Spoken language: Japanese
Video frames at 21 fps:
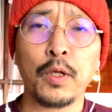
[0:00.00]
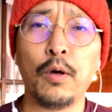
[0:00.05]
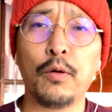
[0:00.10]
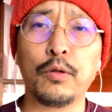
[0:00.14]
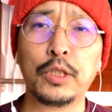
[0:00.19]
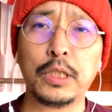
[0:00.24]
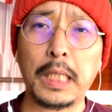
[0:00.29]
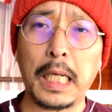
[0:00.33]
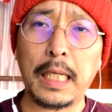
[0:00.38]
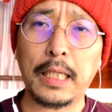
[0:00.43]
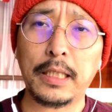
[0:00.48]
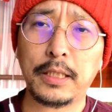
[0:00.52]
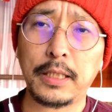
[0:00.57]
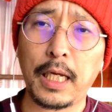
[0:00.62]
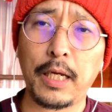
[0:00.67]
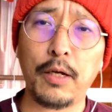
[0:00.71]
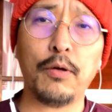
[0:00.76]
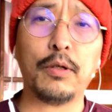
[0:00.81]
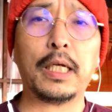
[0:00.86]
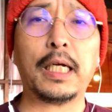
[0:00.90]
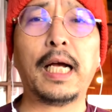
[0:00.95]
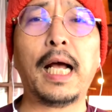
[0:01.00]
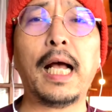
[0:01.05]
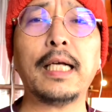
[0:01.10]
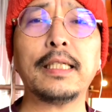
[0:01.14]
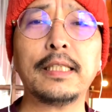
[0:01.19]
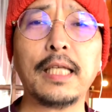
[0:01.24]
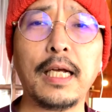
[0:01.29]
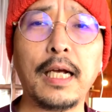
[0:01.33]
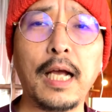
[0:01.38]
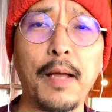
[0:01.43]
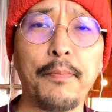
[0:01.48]
お伝えしたように
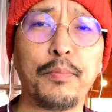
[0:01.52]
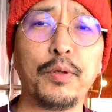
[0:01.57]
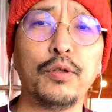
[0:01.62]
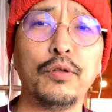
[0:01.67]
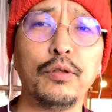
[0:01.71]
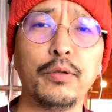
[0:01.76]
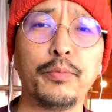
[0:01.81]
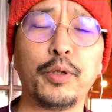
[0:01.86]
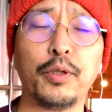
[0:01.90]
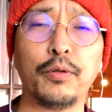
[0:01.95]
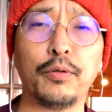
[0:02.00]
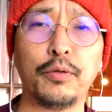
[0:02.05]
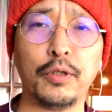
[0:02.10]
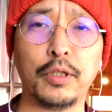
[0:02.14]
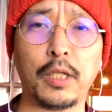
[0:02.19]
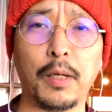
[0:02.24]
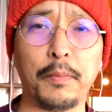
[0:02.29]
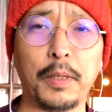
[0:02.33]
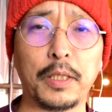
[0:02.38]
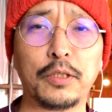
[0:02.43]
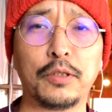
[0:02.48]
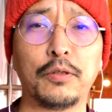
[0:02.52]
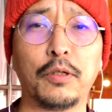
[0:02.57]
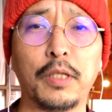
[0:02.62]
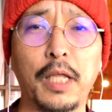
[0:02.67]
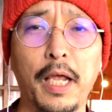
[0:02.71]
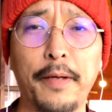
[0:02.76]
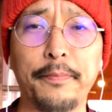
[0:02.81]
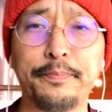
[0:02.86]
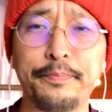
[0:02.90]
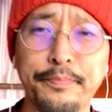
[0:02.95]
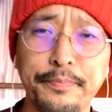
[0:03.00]
風がビュービュー吹いてますので、